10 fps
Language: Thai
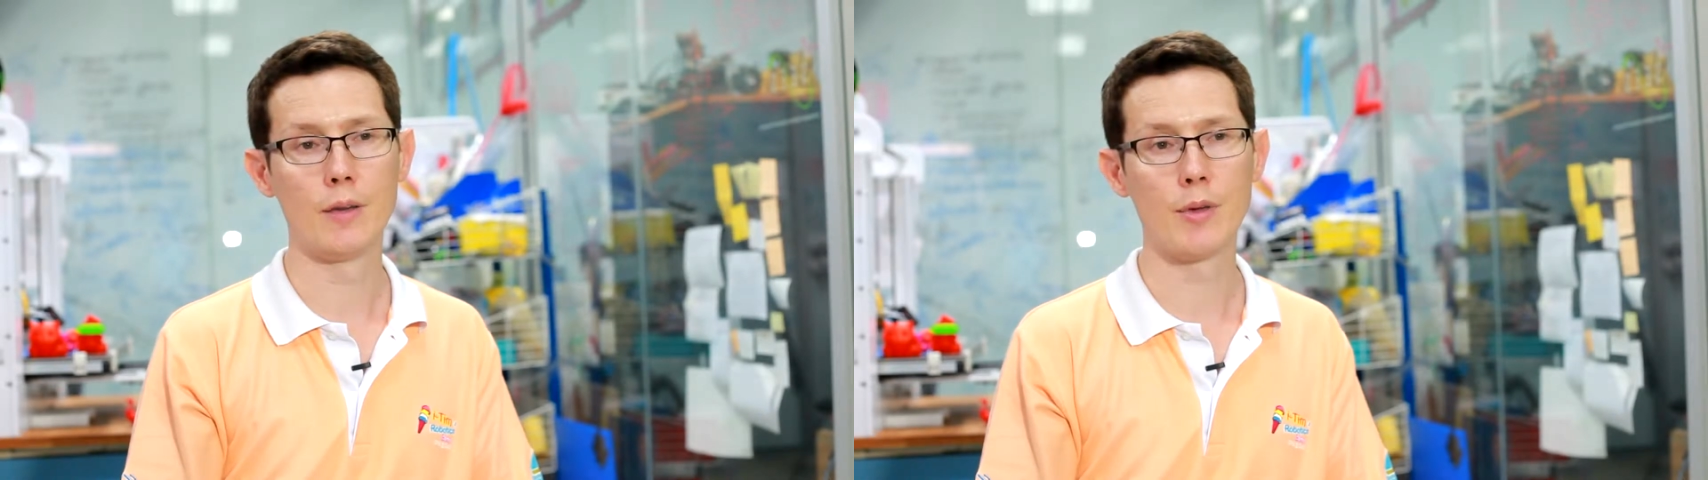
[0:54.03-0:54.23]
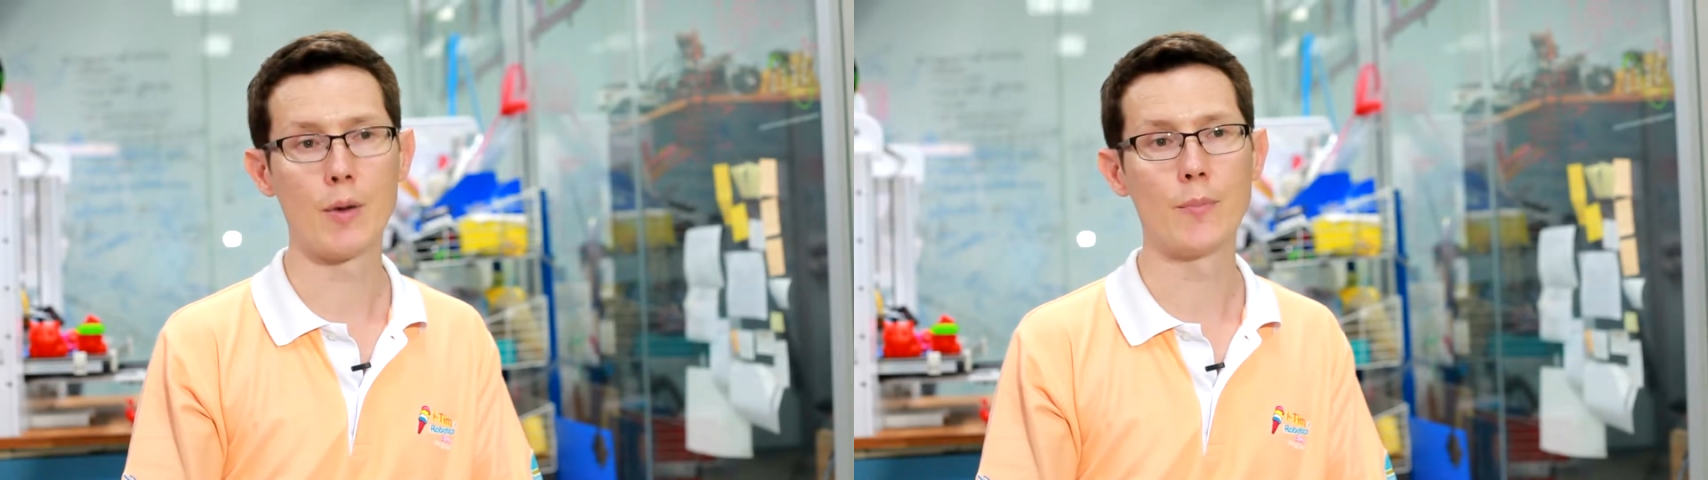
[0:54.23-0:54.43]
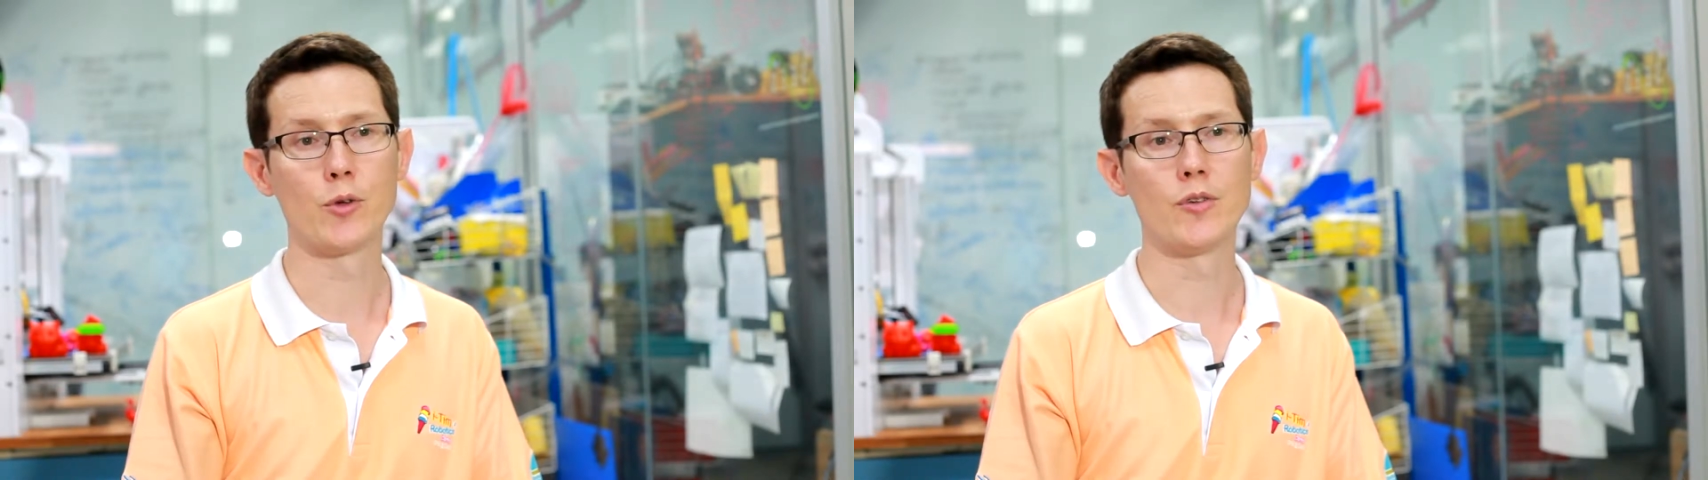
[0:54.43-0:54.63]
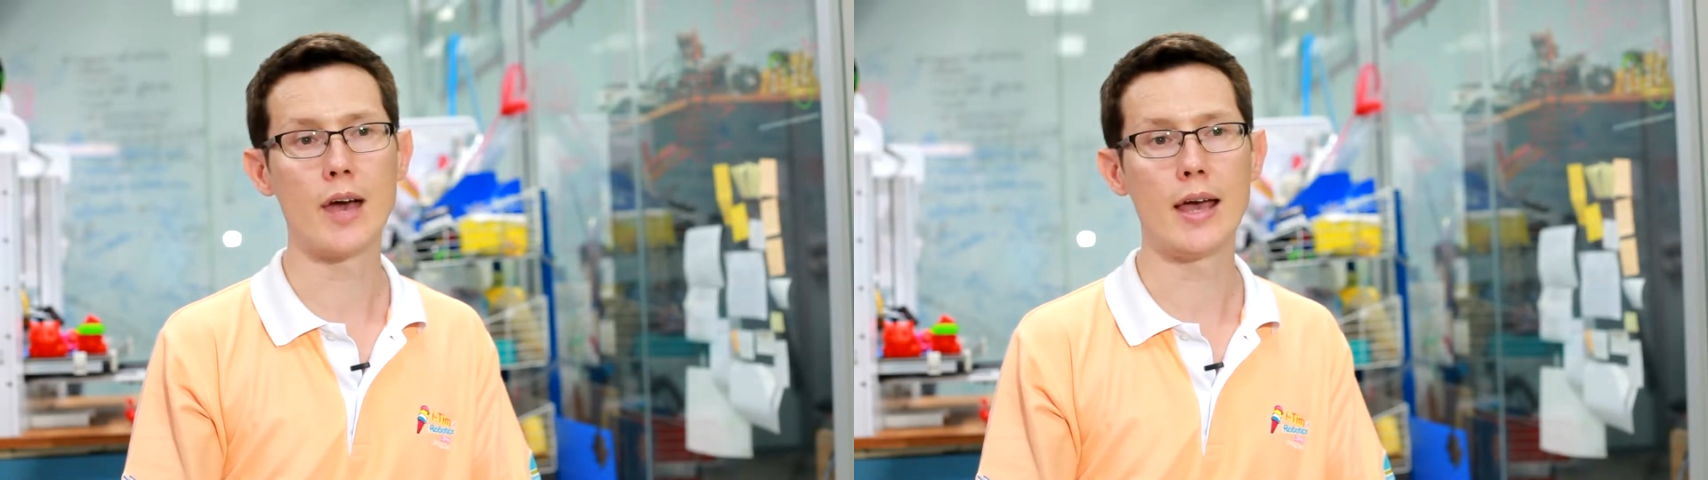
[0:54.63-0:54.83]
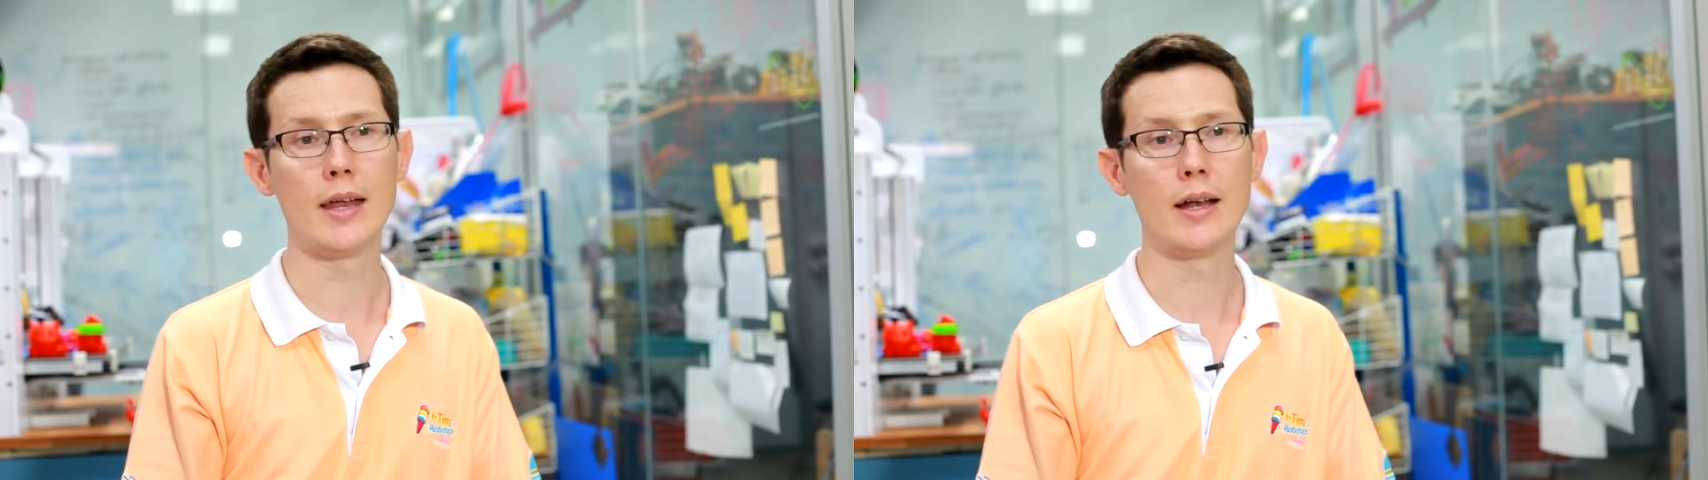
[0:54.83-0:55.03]
มีความสนใจ
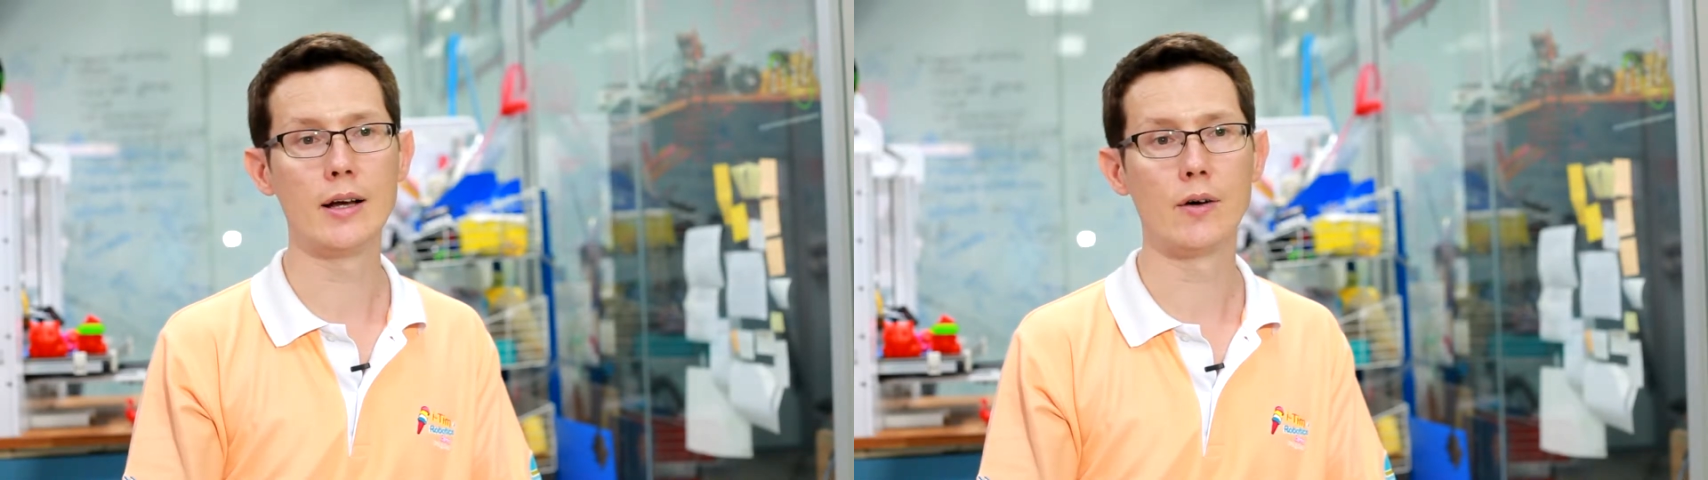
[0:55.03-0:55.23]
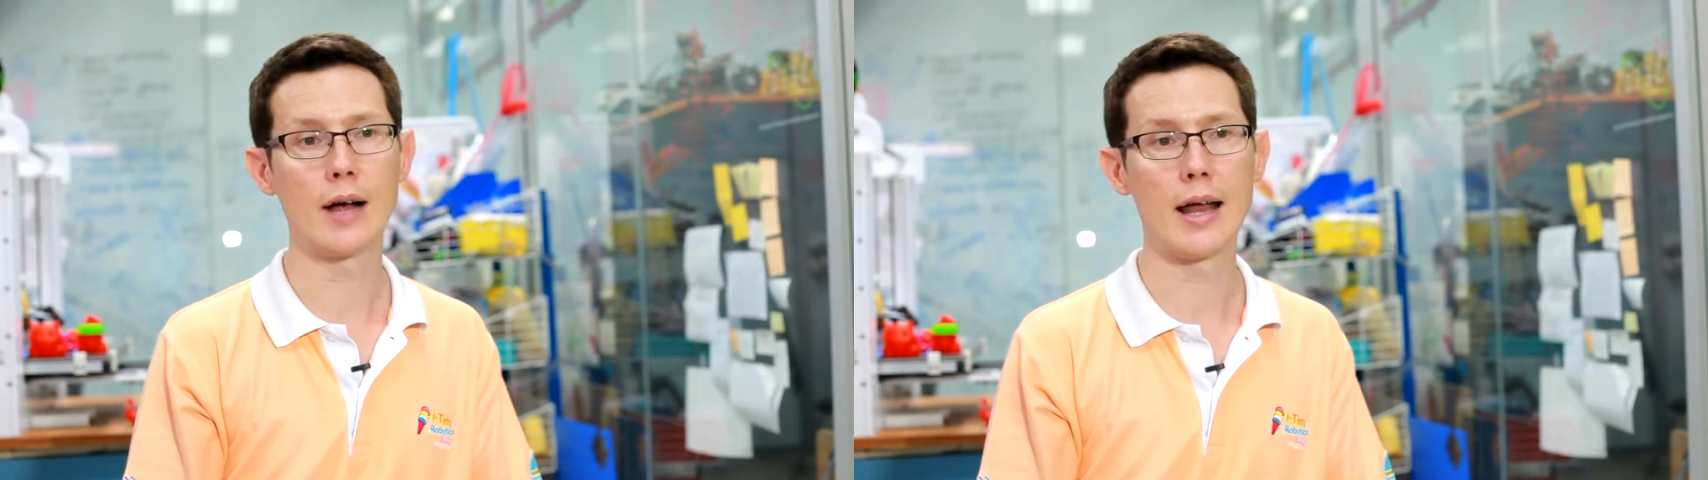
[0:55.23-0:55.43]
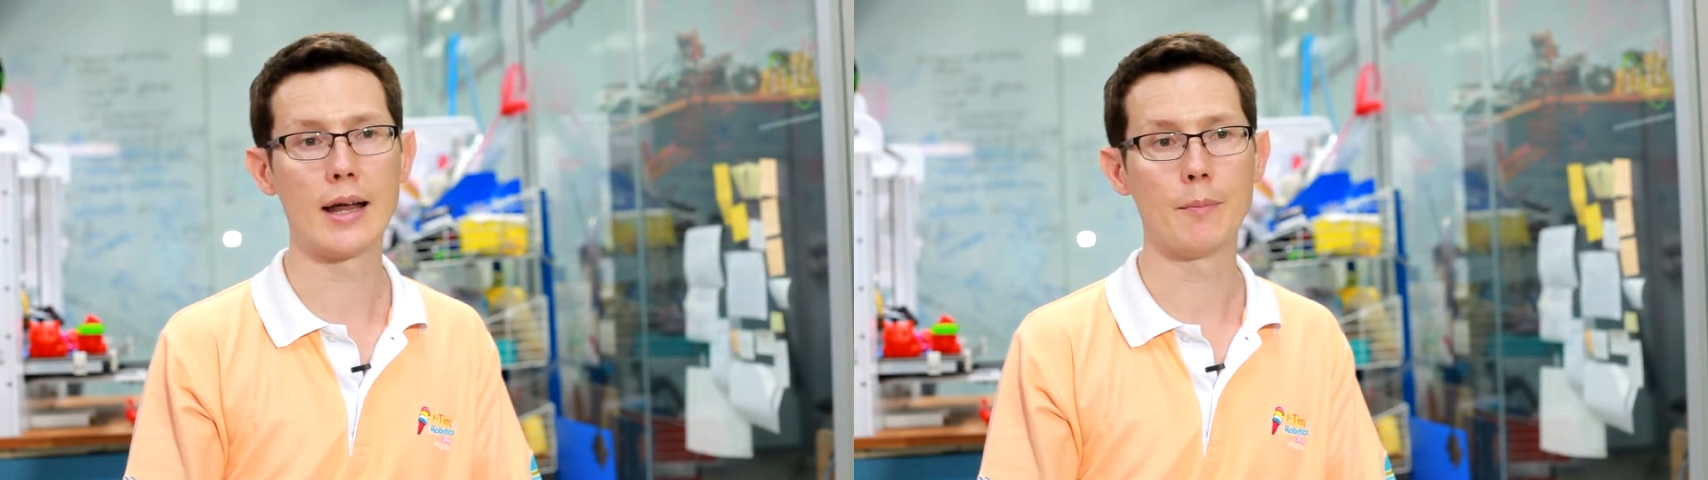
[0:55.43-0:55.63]
ในเรื่องของการ